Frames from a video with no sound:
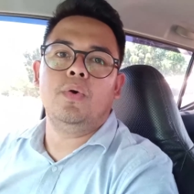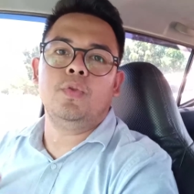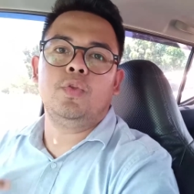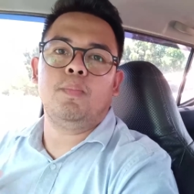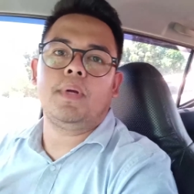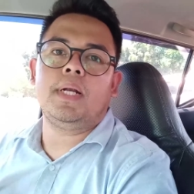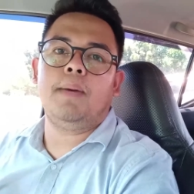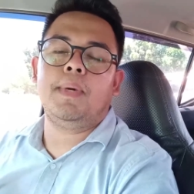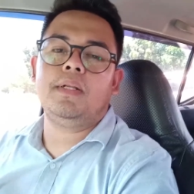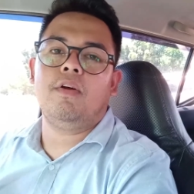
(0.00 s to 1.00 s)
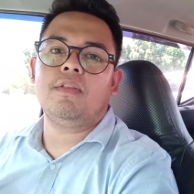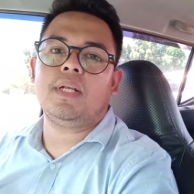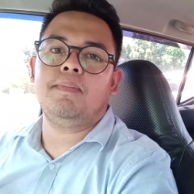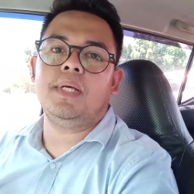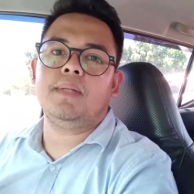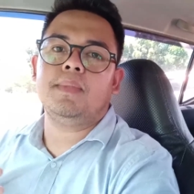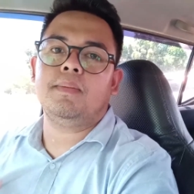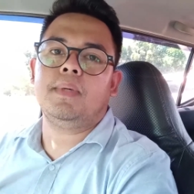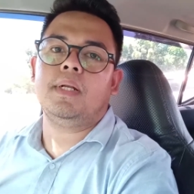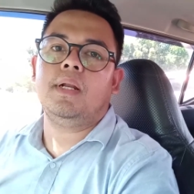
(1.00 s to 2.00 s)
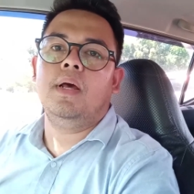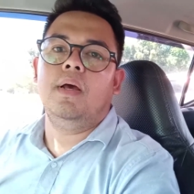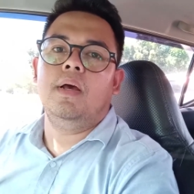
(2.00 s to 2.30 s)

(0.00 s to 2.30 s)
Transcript: untuk peredaman door trimnya teman-teman